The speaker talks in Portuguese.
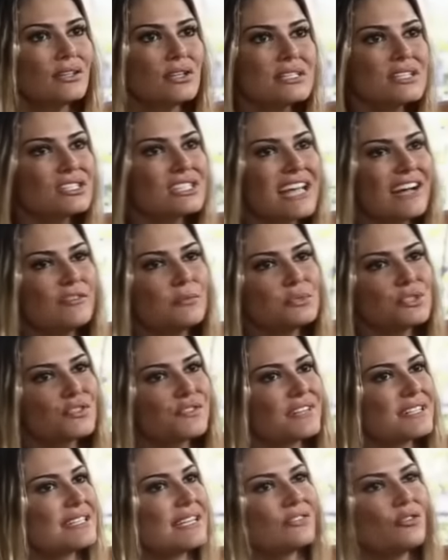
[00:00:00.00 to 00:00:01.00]
que nós estávamos
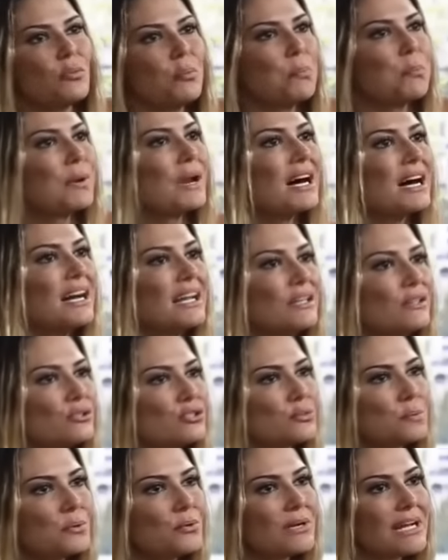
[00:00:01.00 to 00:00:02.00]
fazendo
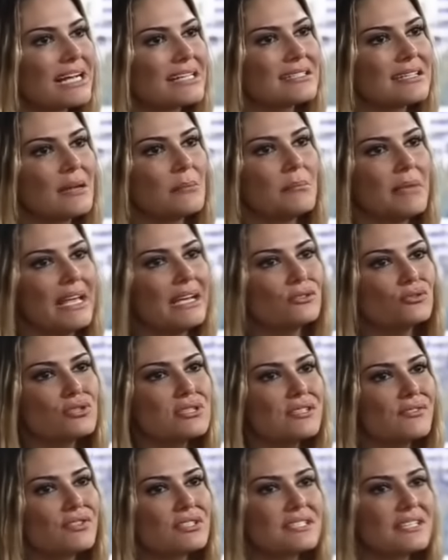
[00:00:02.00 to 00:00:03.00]
planos para um casamento
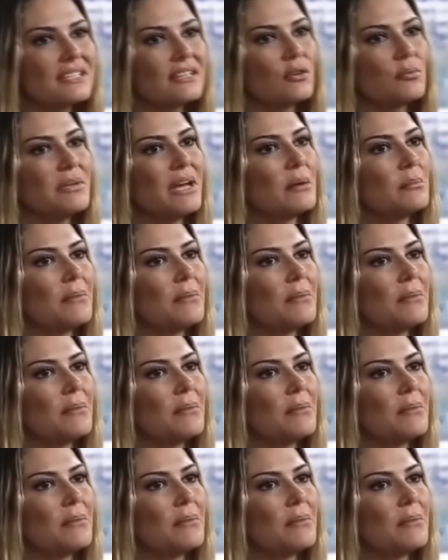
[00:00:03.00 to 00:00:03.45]
se você não me